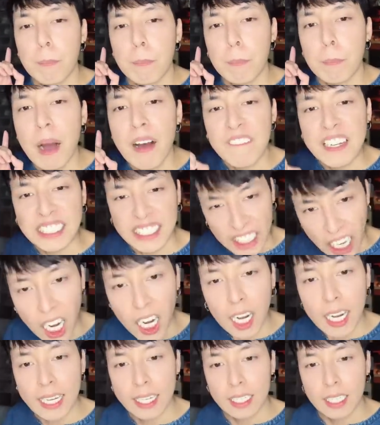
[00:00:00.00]
bờ và sờ
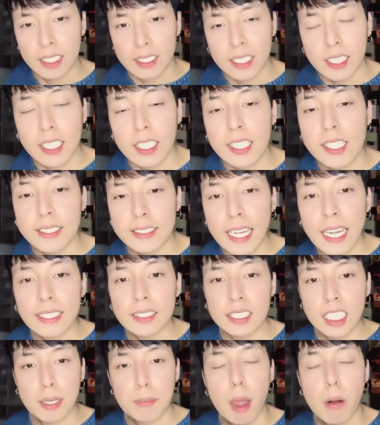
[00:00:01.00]
ấy thì người ta
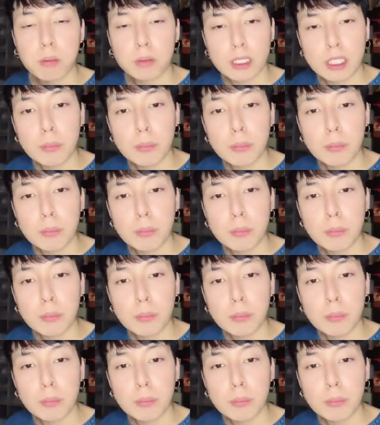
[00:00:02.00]
sẽ bọc